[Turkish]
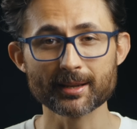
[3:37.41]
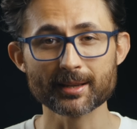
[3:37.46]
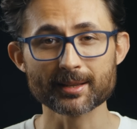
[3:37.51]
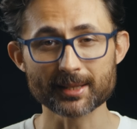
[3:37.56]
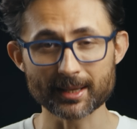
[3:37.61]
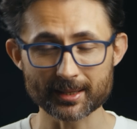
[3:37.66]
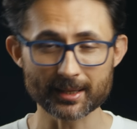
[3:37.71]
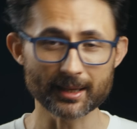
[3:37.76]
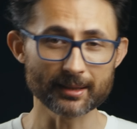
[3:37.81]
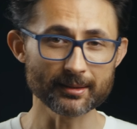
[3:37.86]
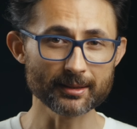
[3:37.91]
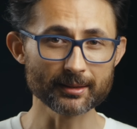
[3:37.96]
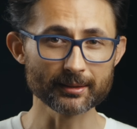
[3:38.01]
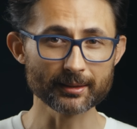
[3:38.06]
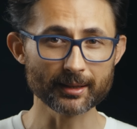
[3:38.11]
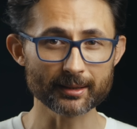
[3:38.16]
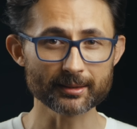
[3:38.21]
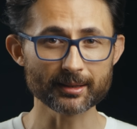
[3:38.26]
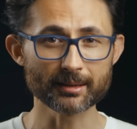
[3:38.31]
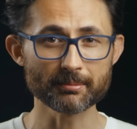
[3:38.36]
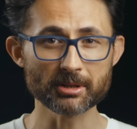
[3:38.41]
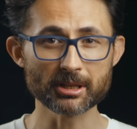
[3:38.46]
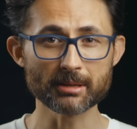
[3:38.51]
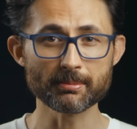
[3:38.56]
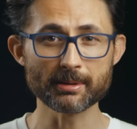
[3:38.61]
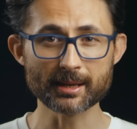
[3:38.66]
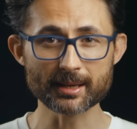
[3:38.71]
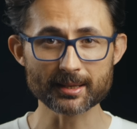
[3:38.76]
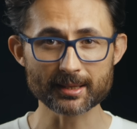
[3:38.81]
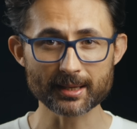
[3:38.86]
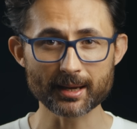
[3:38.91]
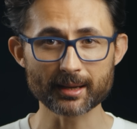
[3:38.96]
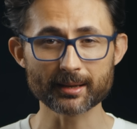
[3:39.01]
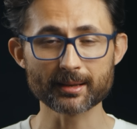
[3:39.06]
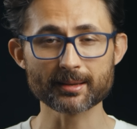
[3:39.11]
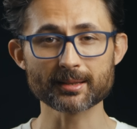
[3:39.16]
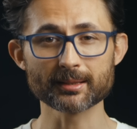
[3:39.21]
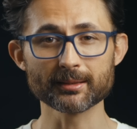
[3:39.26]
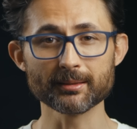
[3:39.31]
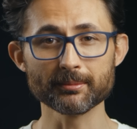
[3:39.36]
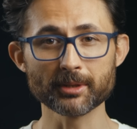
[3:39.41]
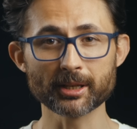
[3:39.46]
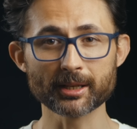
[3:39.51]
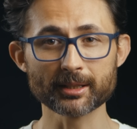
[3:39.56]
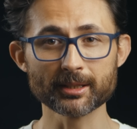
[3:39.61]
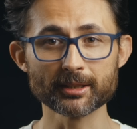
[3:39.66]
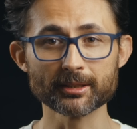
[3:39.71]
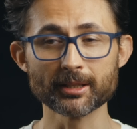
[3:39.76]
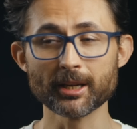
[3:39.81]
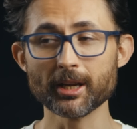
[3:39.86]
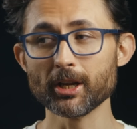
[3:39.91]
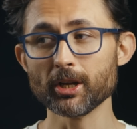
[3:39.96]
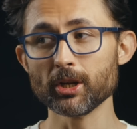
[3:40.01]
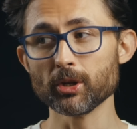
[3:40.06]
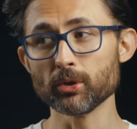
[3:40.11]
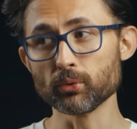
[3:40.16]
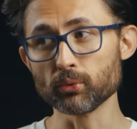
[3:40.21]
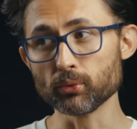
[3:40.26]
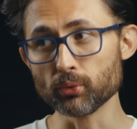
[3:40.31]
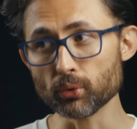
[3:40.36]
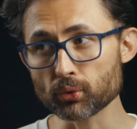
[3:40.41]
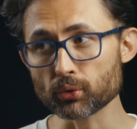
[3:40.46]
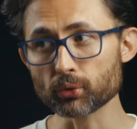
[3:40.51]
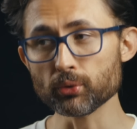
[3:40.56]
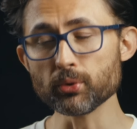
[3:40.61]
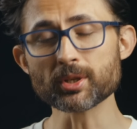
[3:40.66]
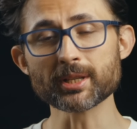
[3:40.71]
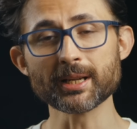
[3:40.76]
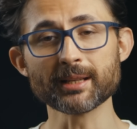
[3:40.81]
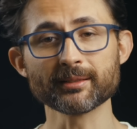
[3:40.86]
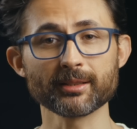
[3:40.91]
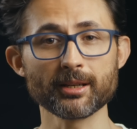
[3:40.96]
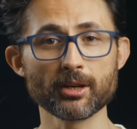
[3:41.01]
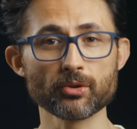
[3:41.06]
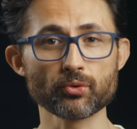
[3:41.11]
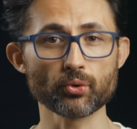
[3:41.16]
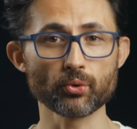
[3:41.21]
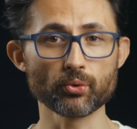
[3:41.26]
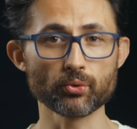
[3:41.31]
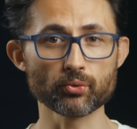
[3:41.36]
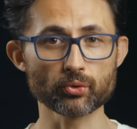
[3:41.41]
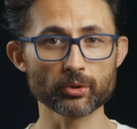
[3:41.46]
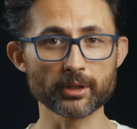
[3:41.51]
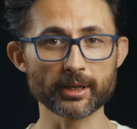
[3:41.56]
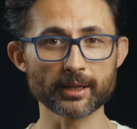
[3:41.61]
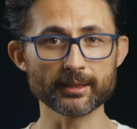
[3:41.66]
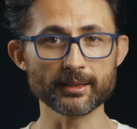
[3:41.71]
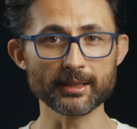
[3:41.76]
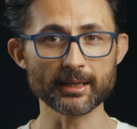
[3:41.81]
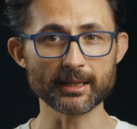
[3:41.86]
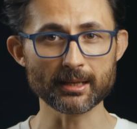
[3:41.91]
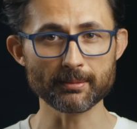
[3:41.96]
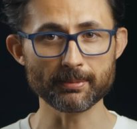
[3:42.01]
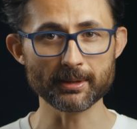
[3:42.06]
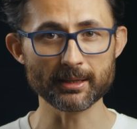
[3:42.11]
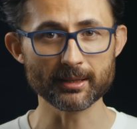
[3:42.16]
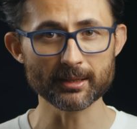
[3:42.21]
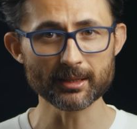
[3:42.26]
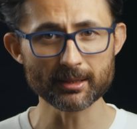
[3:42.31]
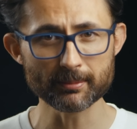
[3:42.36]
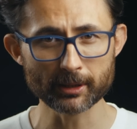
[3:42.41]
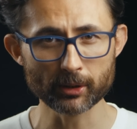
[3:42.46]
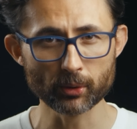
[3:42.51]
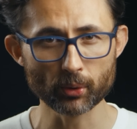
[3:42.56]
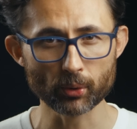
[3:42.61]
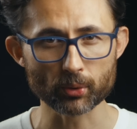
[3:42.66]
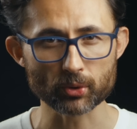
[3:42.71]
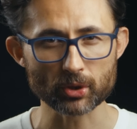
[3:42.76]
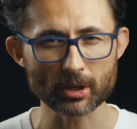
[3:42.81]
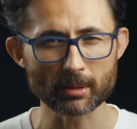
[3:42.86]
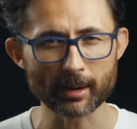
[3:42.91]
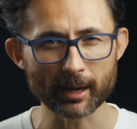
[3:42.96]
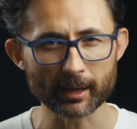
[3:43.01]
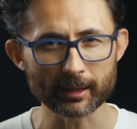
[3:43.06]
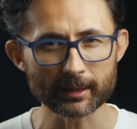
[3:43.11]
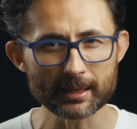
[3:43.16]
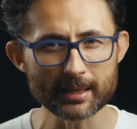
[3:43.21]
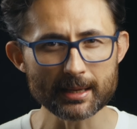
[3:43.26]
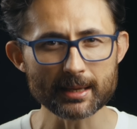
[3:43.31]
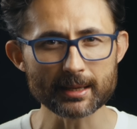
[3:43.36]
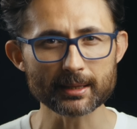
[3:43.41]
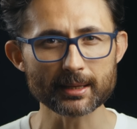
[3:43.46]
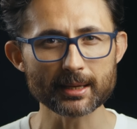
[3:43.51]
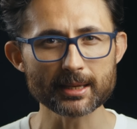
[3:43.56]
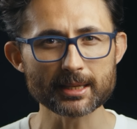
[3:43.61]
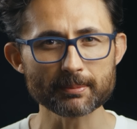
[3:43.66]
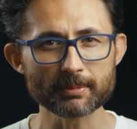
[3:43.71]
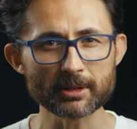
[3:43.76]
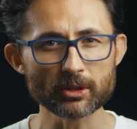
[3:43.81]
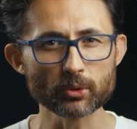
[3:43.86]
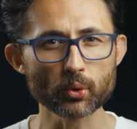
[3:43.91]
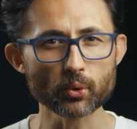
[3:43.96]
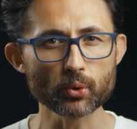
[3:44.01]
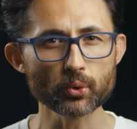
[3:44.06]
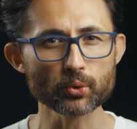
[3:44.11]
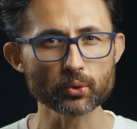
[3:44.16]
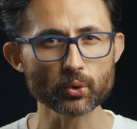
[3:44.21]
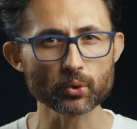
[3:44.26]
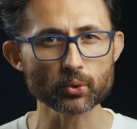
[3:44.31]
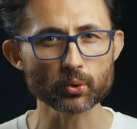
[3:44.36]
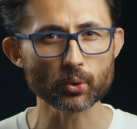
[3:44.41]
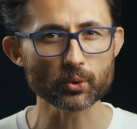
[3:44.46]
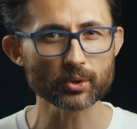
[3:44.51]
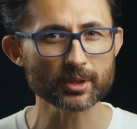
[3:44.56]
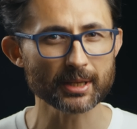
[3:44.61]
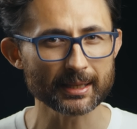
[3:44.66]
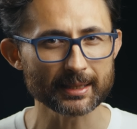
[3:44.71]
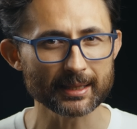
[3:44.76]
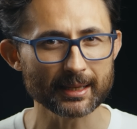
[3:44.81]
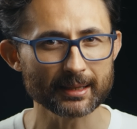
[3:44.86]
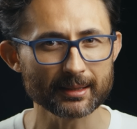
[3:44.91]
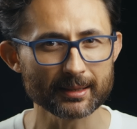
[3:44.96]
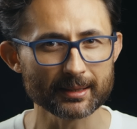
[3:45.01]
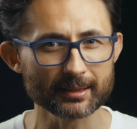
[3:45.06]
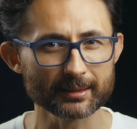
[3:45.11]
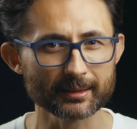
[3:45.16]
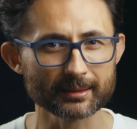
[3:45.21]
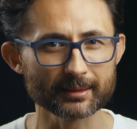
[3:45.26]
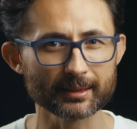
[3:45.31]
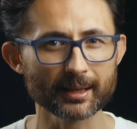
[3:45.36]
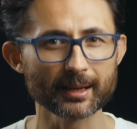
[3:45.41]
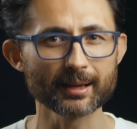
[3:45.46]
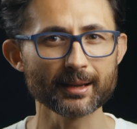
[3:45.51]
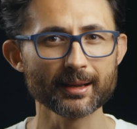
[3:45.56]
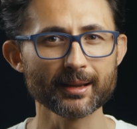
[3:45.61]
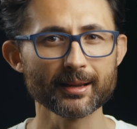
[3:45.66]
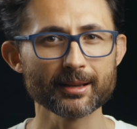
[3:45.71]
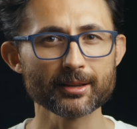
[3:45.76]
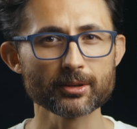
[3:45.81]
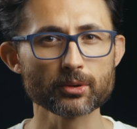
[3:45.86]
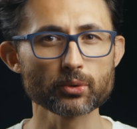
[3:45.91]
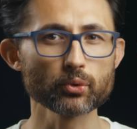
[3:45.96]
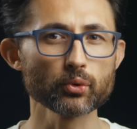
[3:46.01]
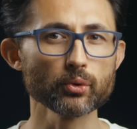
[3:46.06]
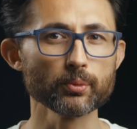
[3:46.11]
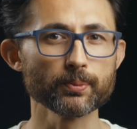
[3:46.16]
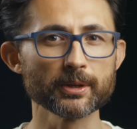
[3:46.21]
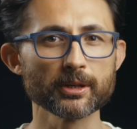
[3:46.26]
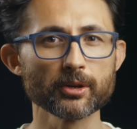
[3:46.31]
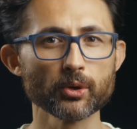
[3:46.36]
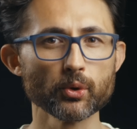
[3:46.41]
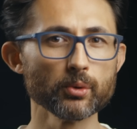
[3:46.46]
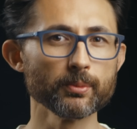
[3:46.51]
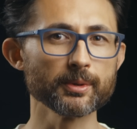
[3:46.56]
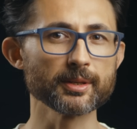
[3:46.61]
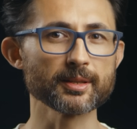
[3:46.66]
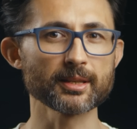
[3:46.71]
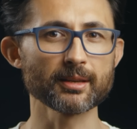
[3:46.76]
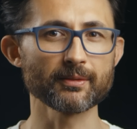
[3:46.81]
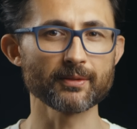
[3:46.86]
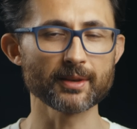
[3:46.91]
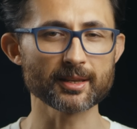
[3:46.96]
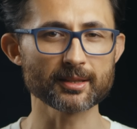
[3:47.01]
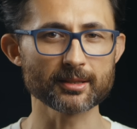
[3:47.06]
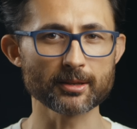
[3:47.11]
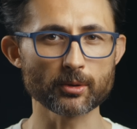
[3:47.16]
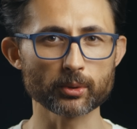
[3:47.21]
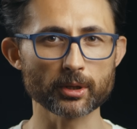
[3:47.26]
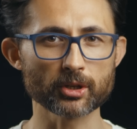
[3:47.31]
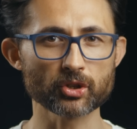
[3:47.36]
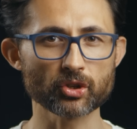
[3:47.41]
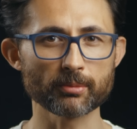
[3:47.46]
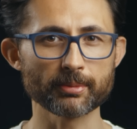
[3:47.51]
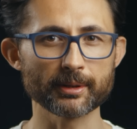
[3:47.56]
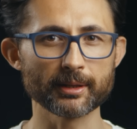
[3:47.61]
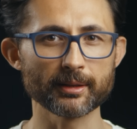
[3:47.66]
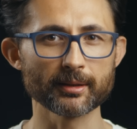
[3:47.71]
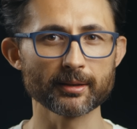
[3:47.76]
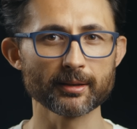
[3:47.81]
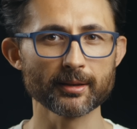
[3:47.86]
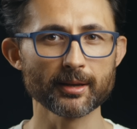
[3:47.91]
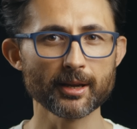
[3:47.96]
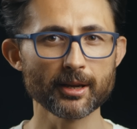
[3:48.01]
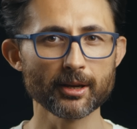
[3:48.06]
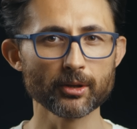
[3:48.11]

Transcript: 80'li yıllardan beri bilgisayar yazılımlarının güçlü satranç oyuncularını yenebildiğini biliyoruz ama ilk kez 1997 yılında superhuman seviyesine ulaşabildi.